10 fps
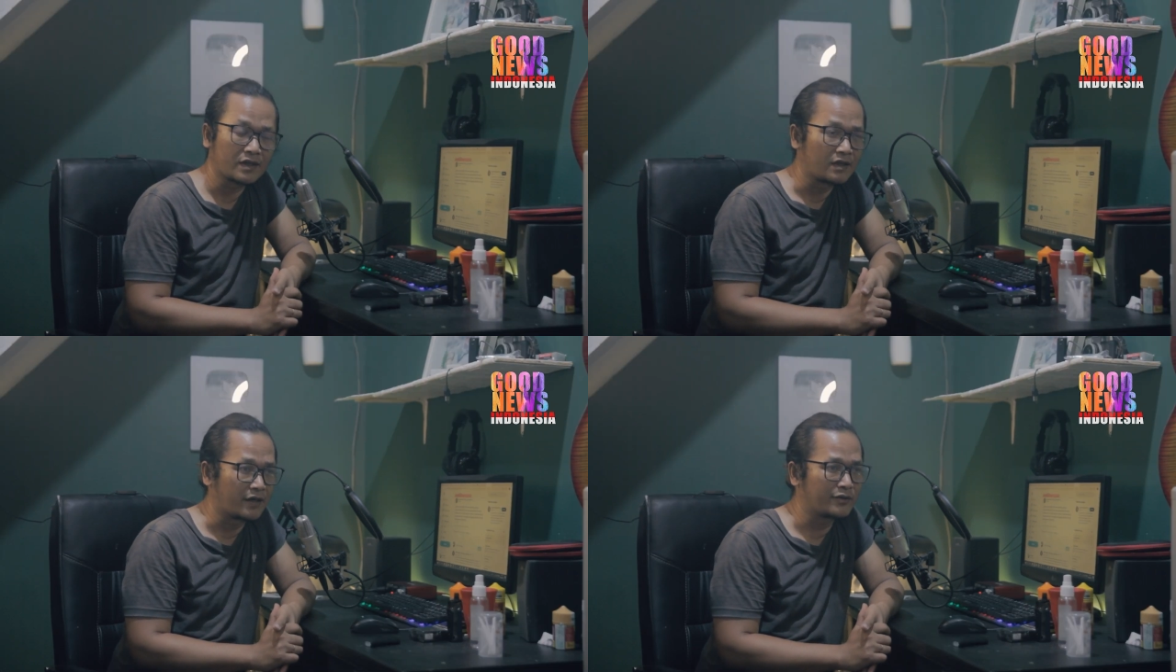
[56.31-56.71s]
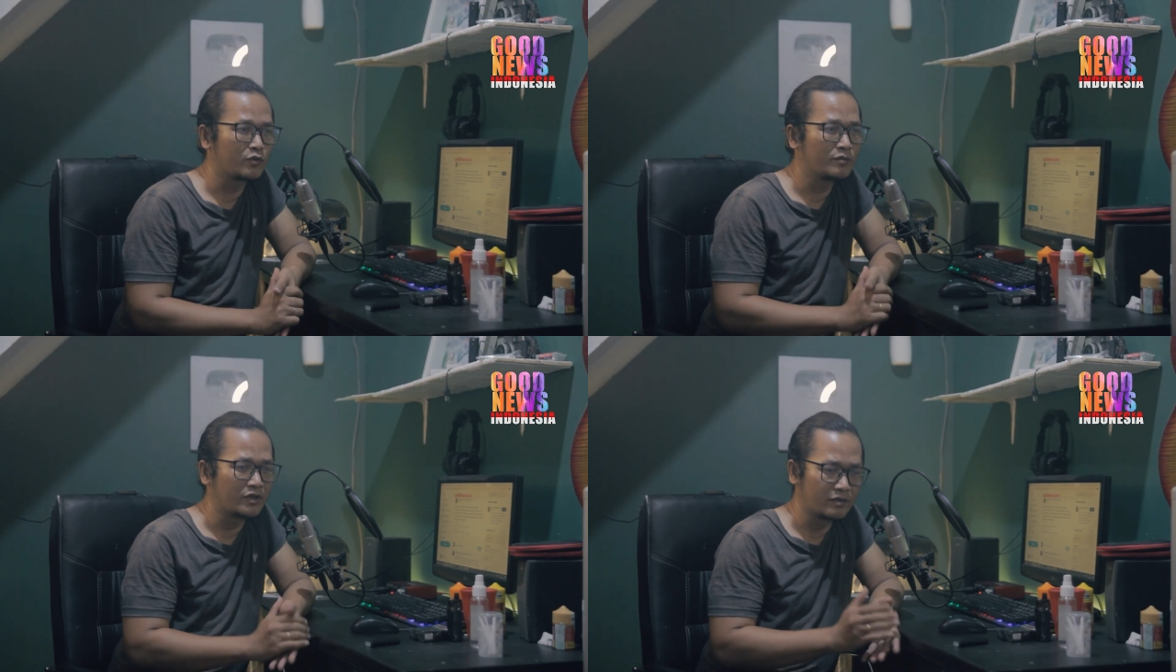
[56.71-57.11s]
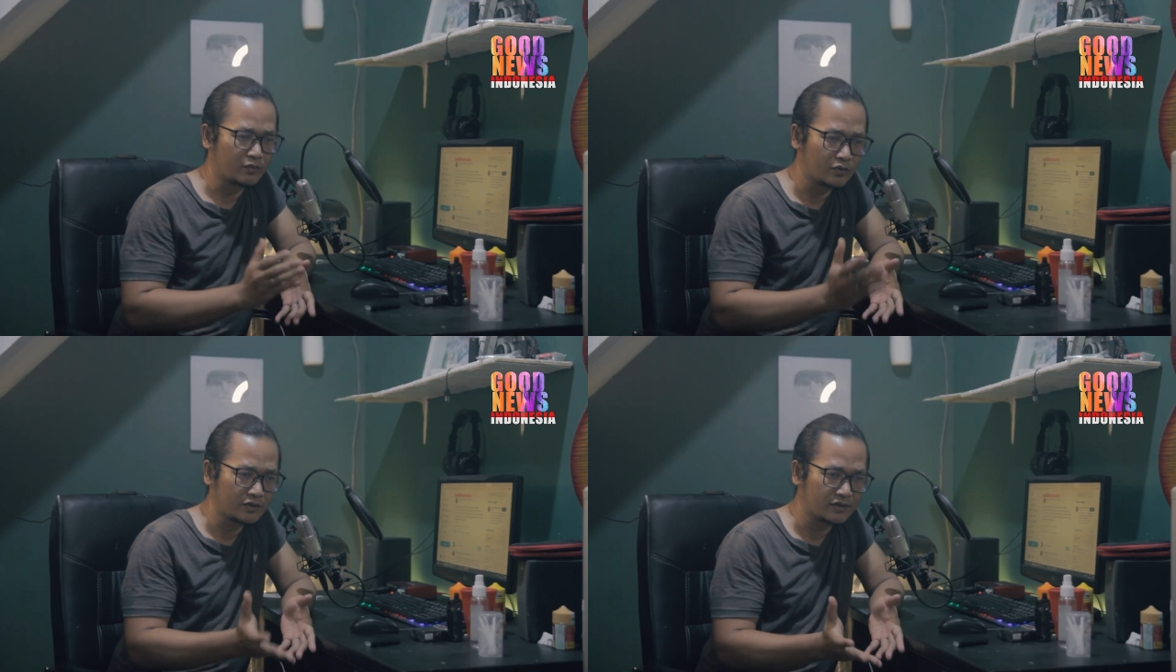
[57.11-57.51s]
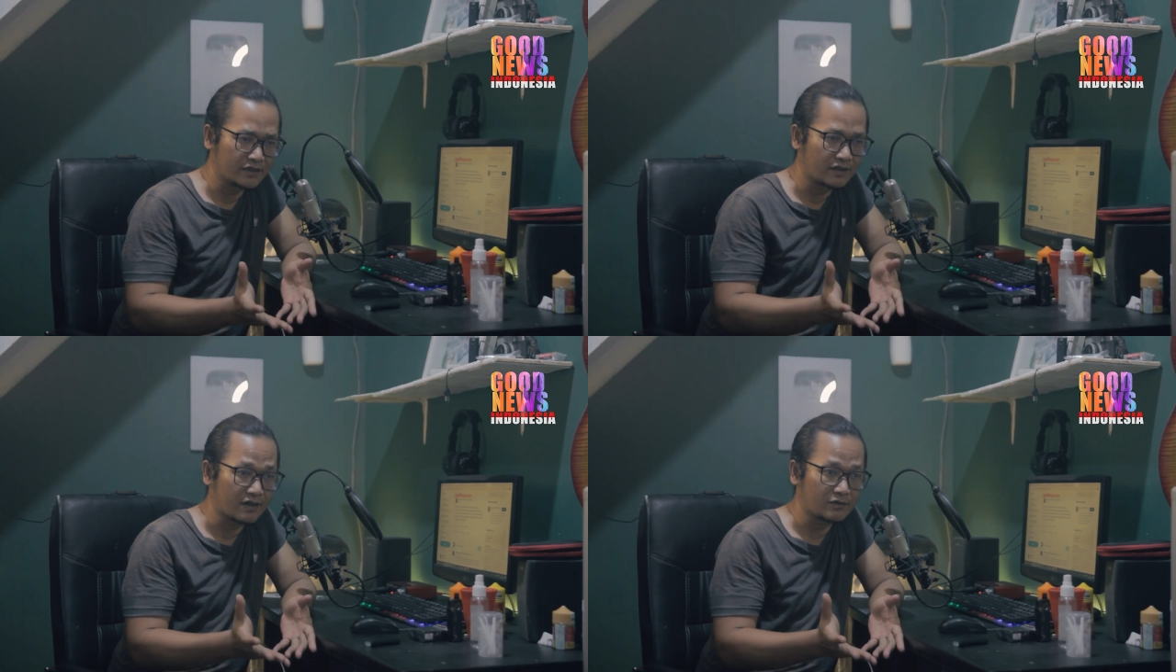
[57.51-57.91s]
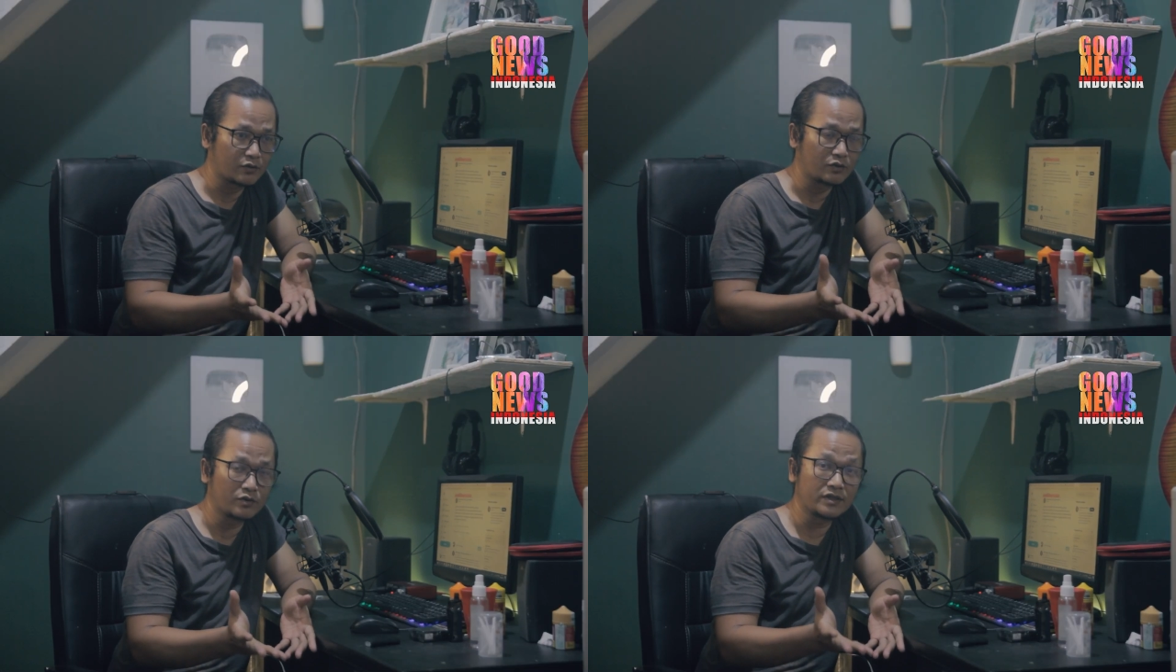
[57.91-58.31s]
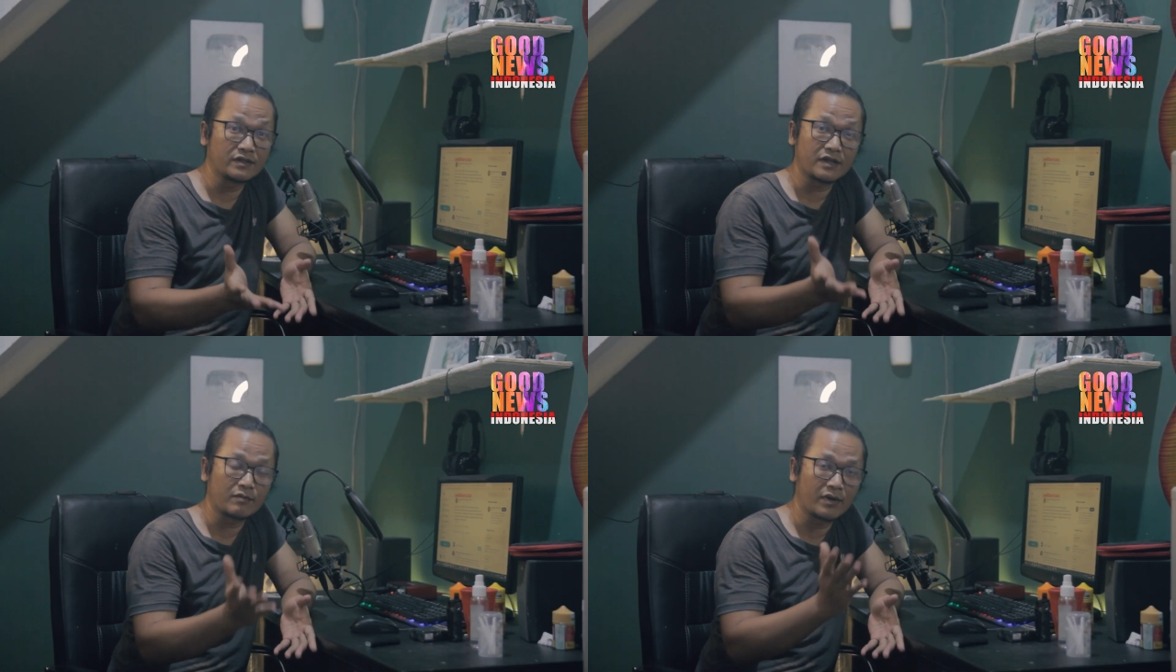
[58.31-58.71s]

yaitu menyebut Jenderal Dudung Jenderal